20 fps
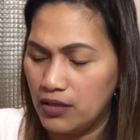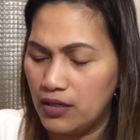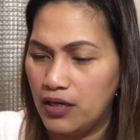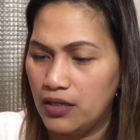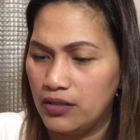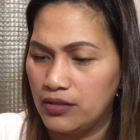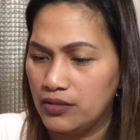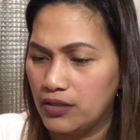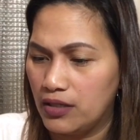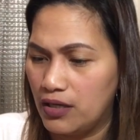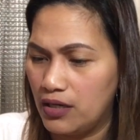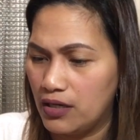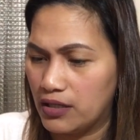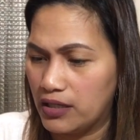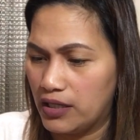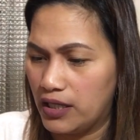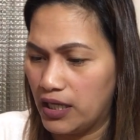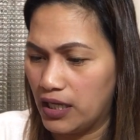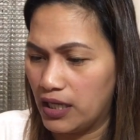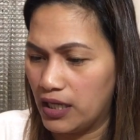Ito,
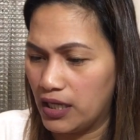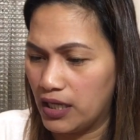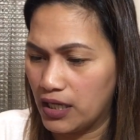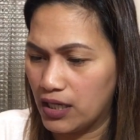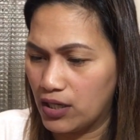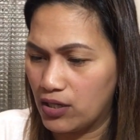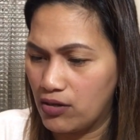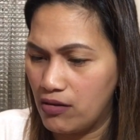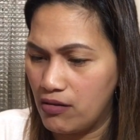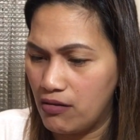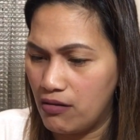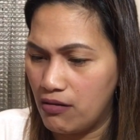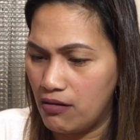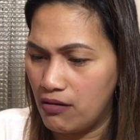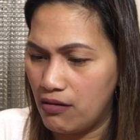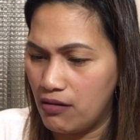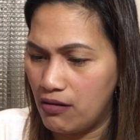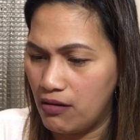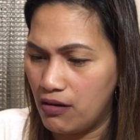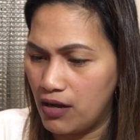Kiko.
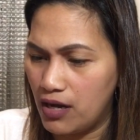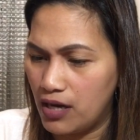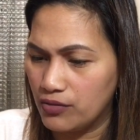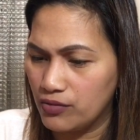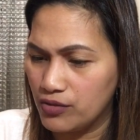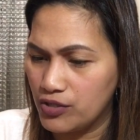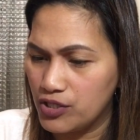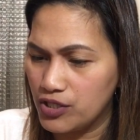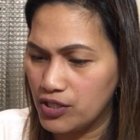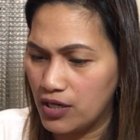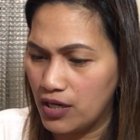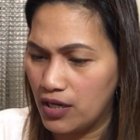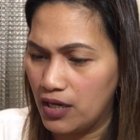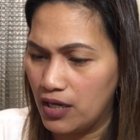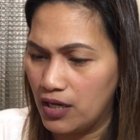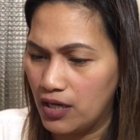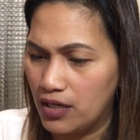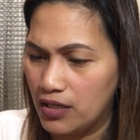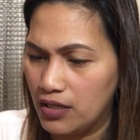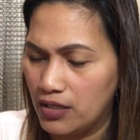Ano
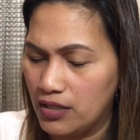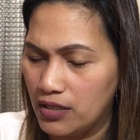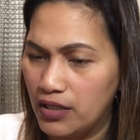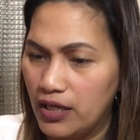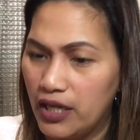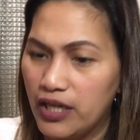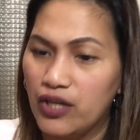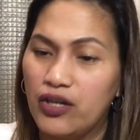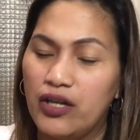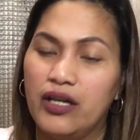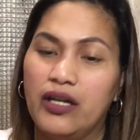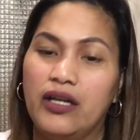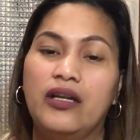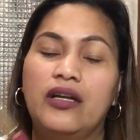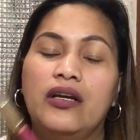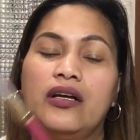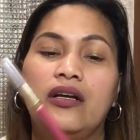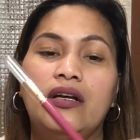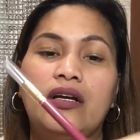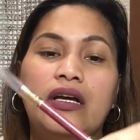siya? Ayan.
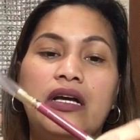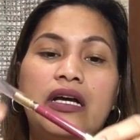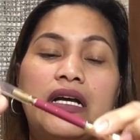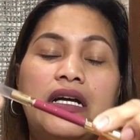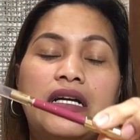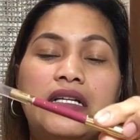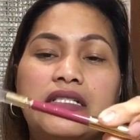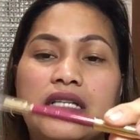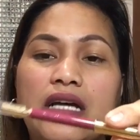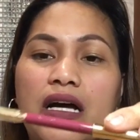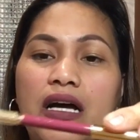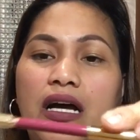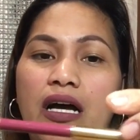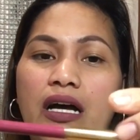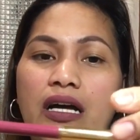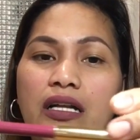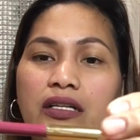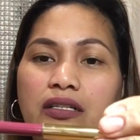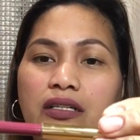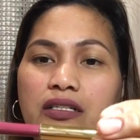Sa,
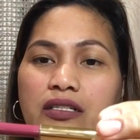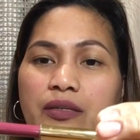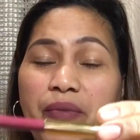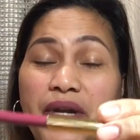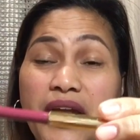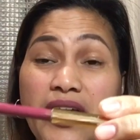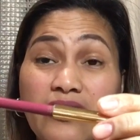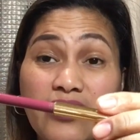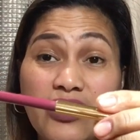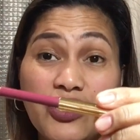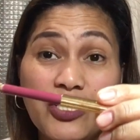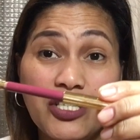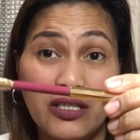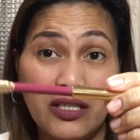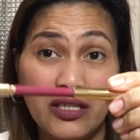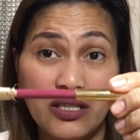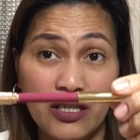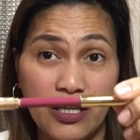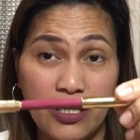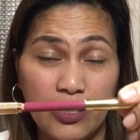ano, branding
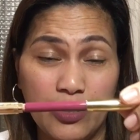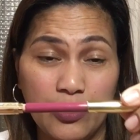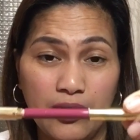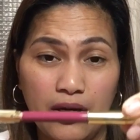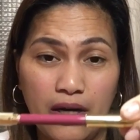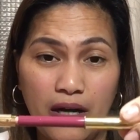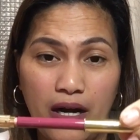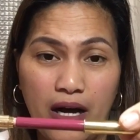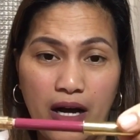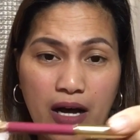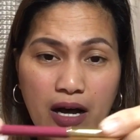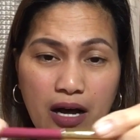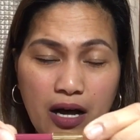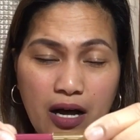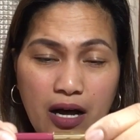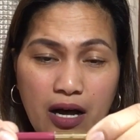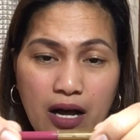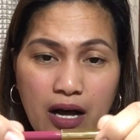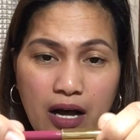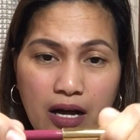siya ng Kiko. Ah,
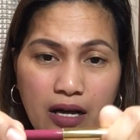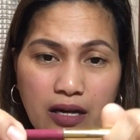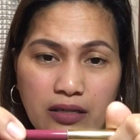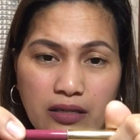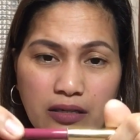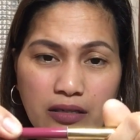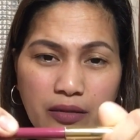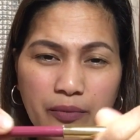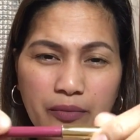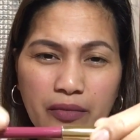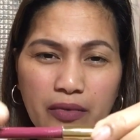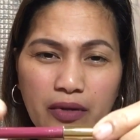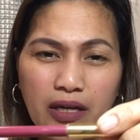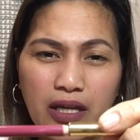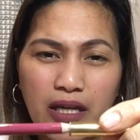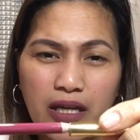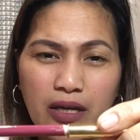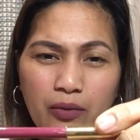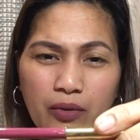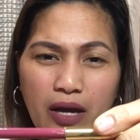uh,
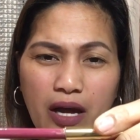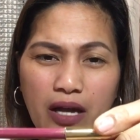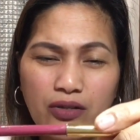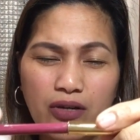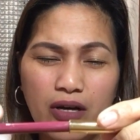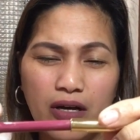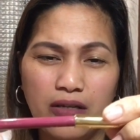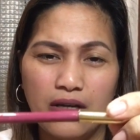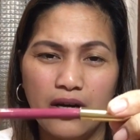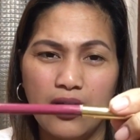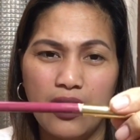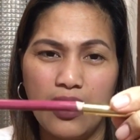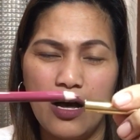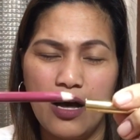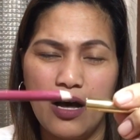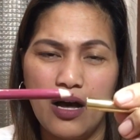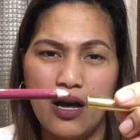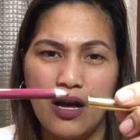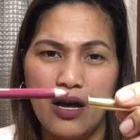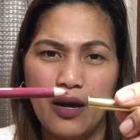liquid, ano, ano,
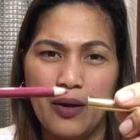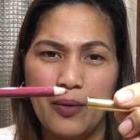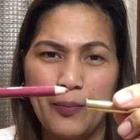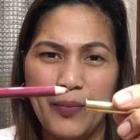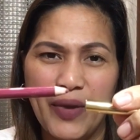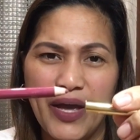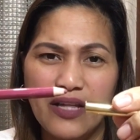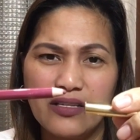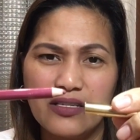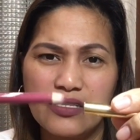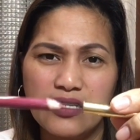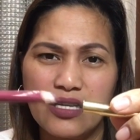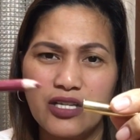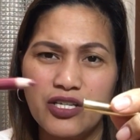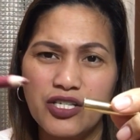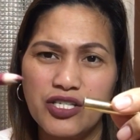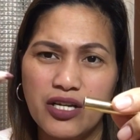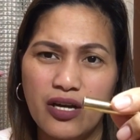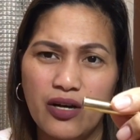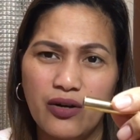uh,
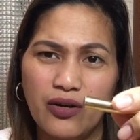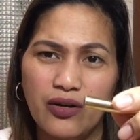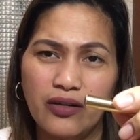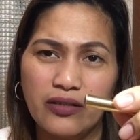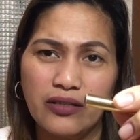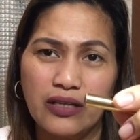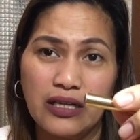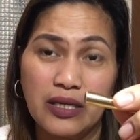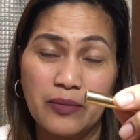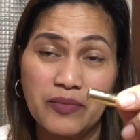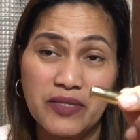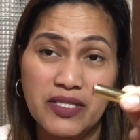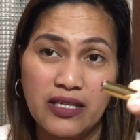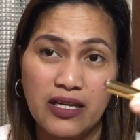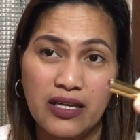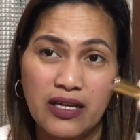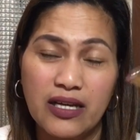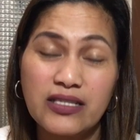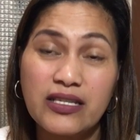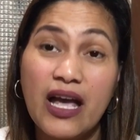pencil siya, oh, na
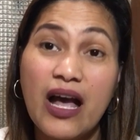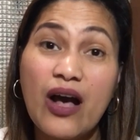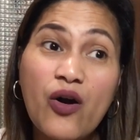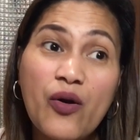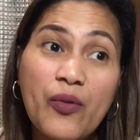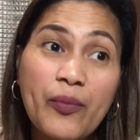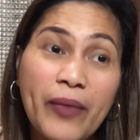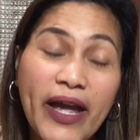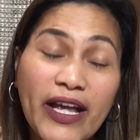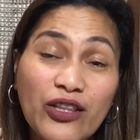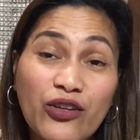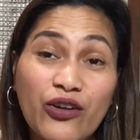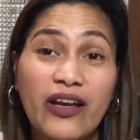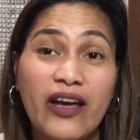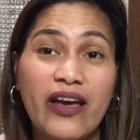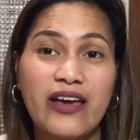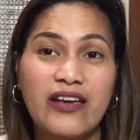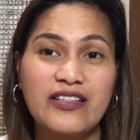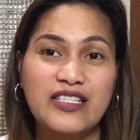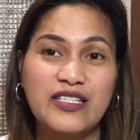lipstick. Kasi ako, eto
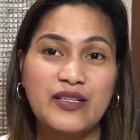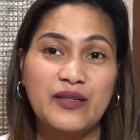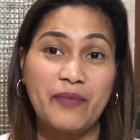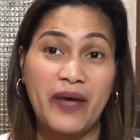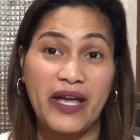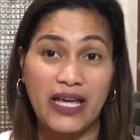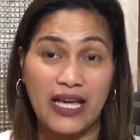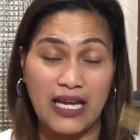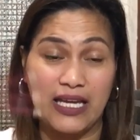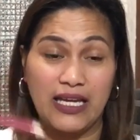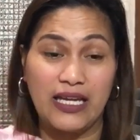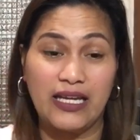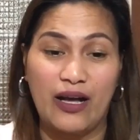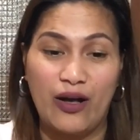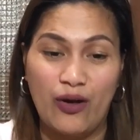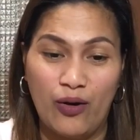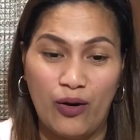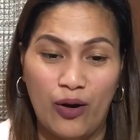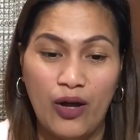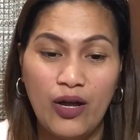guys, mahilig
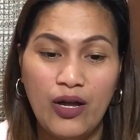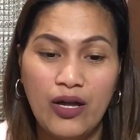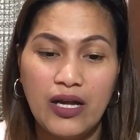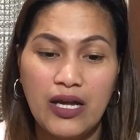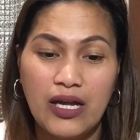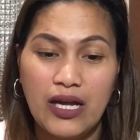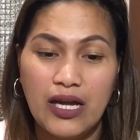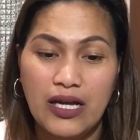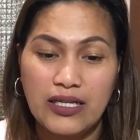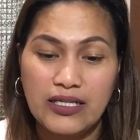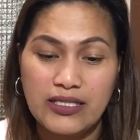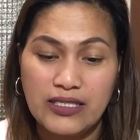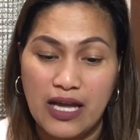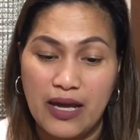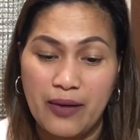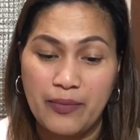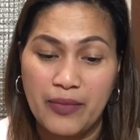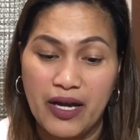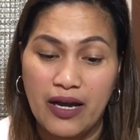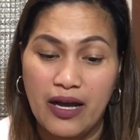ako
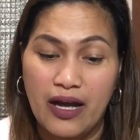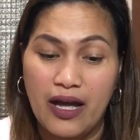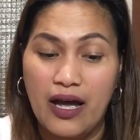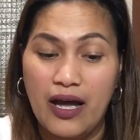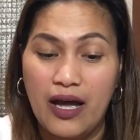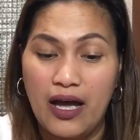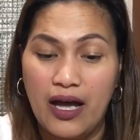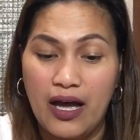sa mga,